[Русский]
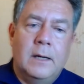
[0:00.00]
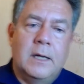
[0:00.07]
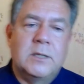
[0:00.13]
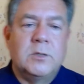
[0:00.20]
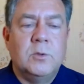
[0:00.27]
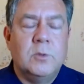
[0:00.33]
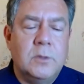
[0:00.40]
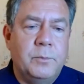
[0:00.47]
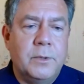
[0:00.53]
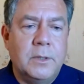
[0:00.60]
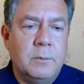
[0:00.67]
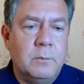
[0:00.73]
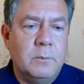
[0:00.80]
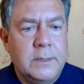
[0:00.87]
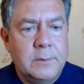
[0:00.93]
Отсюда,
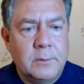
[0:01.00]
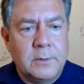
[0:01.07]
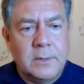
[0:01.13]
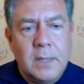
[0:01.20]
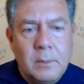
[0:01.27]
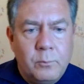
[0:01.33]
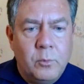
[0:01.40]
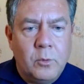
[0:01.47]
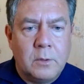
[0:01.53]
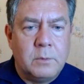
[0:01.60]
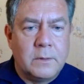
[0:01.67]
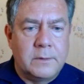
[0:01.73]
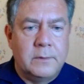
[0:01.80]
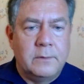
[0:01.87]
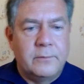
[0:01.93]
понимаете, вот напор
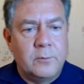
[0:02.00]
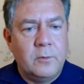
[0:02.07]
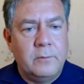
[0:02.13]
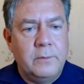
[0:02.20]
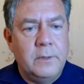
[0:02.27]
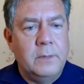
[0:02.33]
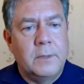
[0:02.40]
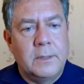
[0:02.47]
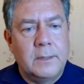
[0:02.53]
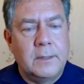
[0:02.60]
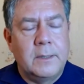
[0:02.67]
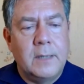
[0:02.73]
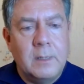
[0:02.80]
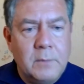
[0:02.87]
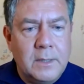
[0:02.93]
был в то время
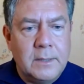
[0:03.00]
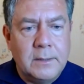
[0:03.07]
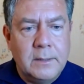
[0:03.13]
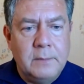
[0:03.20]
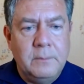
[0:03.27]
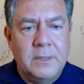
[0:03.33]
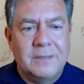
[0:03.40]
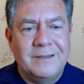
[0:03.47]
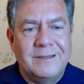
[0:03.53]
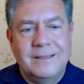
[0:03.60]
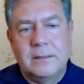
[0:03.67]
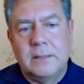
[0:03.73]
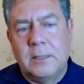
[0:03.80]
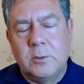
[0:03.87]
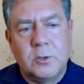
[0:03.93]
на командные методы,
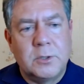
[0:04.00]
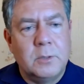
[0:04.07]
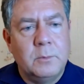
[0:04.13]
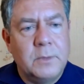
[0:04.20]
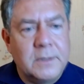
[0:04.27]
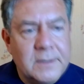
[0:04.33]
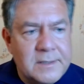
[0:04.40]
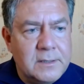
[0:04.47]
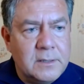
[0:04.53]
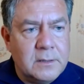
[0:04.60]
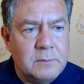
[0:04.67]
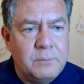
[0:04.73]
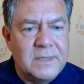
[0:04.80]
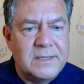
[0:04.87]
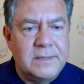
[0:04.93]
на то, чтобы это
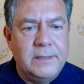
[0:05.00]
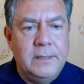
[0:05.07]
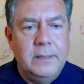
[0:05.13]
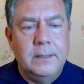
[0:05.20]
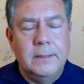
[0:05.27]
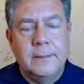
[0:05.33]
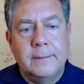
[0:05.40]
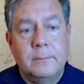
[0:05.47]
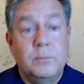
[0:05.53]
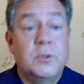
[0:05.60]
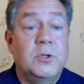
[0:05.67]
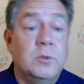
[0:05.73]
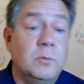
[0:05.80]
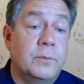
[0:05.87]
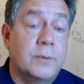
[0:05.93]
сделать быстрее.
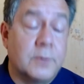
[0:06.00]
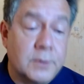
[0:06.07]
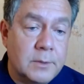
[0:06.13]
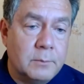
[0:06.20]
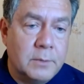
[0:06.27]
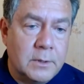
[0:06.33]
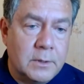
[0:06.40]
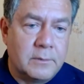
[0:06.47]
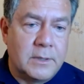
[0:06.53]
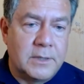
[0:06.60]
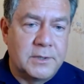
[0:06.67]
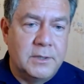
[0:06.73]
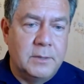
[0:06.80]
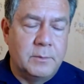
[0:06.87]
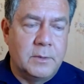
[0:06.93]
Почему? Потому что было
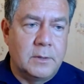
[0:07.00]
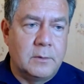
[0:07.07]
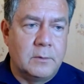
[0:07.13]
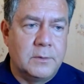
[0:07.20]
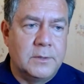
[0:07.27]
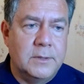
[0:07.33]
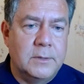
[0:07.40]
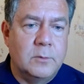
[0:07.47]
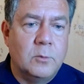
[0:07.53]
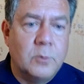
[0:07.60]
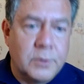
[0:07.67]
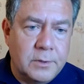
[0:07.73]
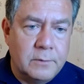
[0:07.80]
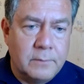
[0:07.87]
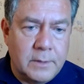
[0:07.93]
враждебное окружение,
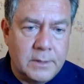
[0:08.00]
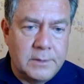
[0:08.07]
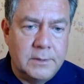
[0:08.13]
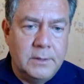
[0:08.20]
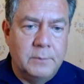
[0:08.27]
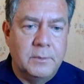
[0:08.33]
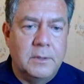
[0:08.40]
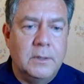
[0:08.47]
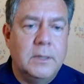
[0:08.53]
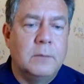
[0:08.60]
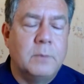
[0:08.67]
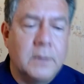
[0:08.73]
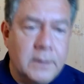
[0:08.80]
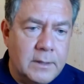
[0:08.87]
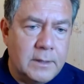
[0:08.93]
очень враждебное. Не
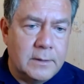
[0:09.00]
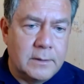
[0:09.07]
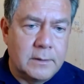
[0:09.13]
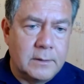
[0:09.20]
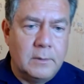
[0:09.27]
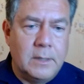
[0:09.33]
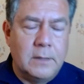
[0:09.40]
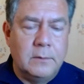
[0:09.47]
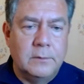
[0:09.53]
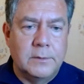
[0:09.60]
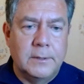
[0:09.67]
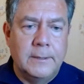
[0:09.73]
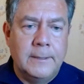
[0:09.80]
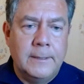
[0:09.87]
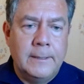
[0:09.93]
было ядерного
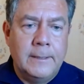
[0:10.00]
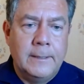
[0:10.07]
оружия.